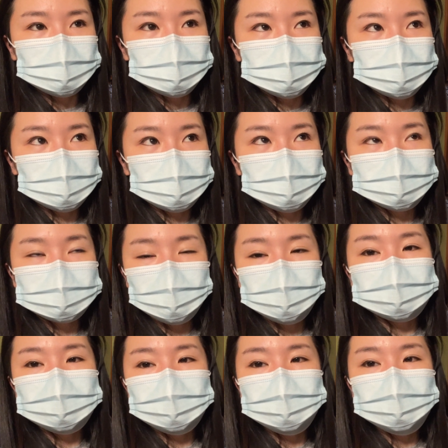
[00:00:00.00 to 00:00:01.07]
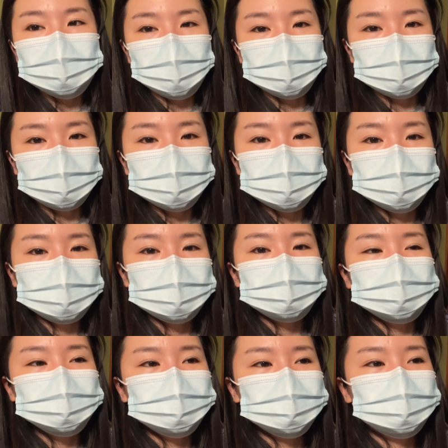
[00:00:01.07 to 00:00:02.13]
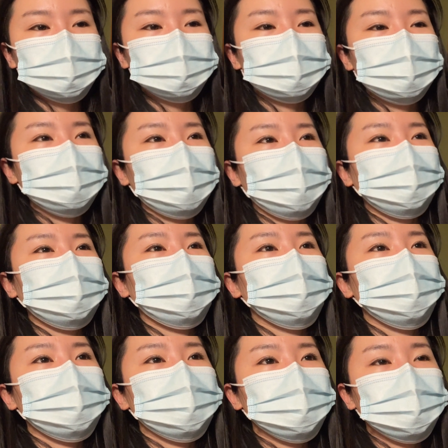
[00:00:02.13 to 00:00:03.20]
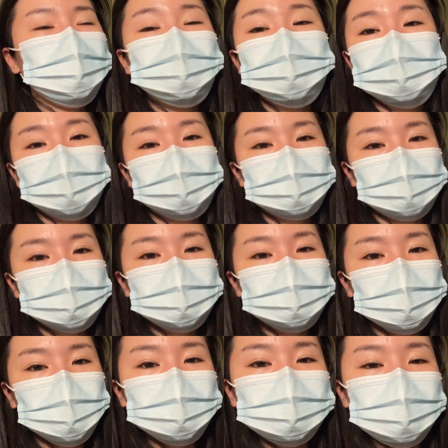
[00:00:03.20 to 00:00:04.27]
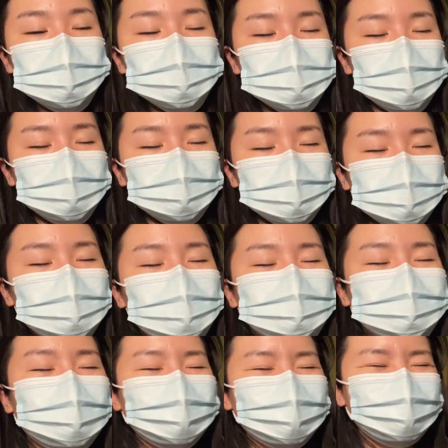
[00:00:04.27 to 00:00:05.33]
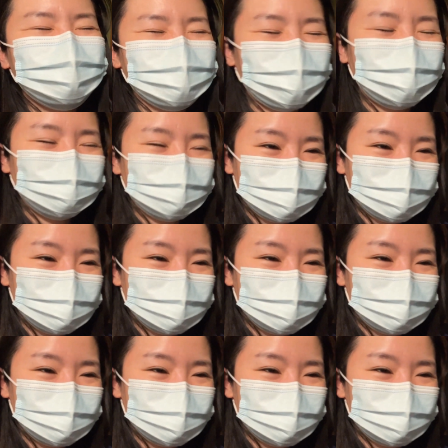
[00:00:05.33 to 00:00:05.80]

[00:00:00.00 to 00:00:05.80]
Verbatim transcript: 就是一边鼻塞，然后会就是鼻塞到你会不知道他在流鼻水的那种鼻塞，